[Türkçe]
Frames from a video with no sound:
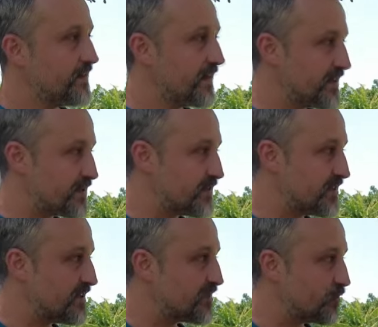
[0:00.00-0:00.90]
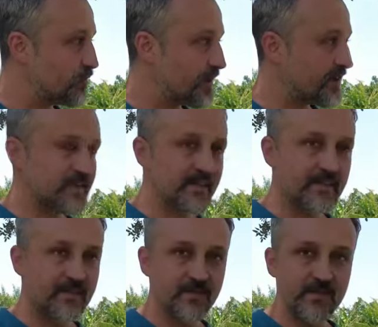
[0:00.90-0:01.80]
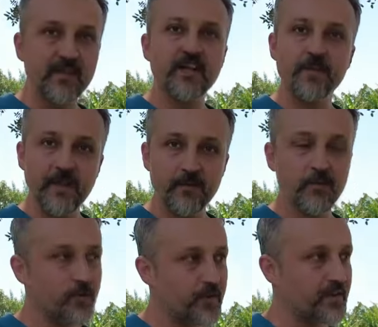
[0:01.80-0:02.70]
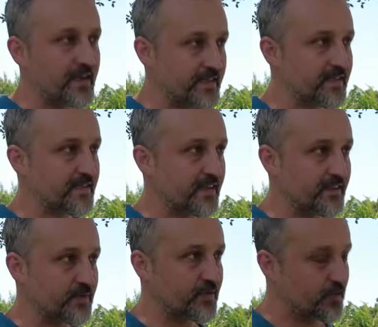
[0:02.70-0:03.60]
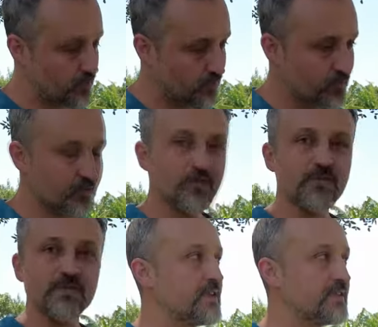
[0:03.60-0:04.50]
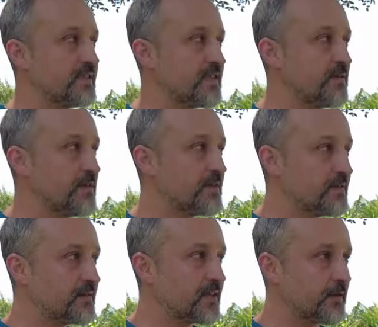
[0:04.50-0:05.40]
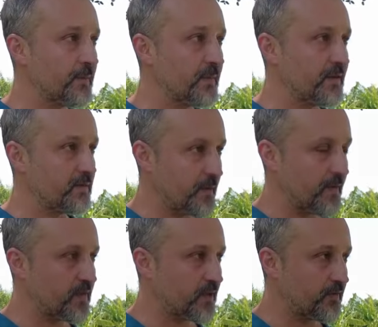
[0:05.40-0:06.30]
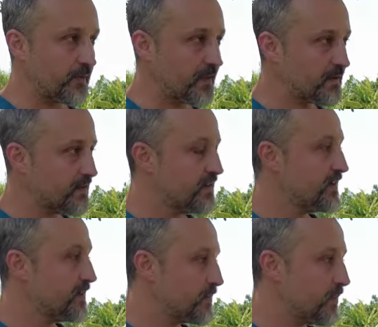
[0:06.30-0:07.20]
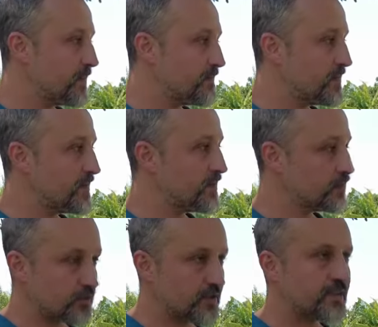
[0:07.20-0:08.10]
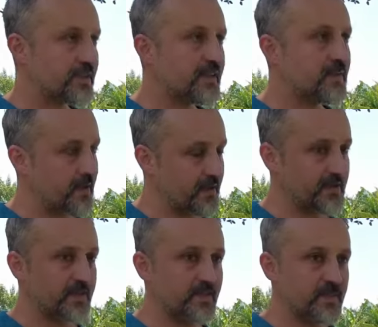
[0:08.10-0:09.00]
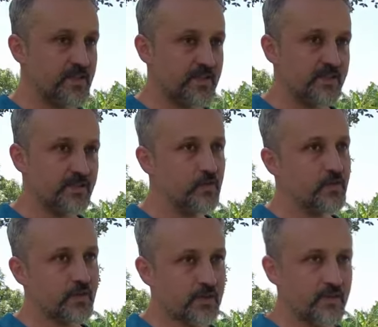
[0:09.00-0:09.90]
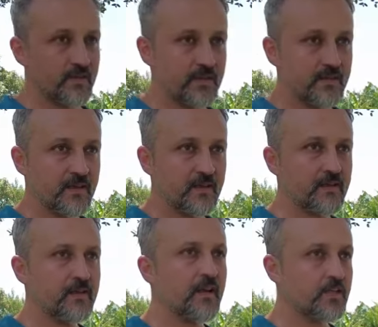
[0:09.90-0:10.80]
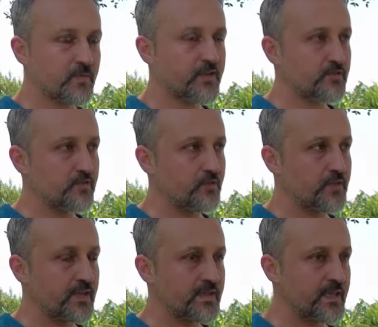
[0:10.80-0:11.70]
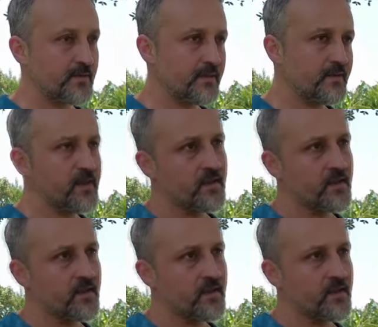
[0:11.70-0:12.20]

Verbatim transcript: Tesisimizi İncirova'ya kazandırdığımızdan, Erbeyli'ye böyle bir tesis kazandırdığımızdan çok mutluyuz. Tesis 2000 yılında tamamlandı babam tarafından. Babam e, Kuşadası'nda da mekan işleten birisiydi. Burayı 2000 yılında açmak istiyordu bu tesis ama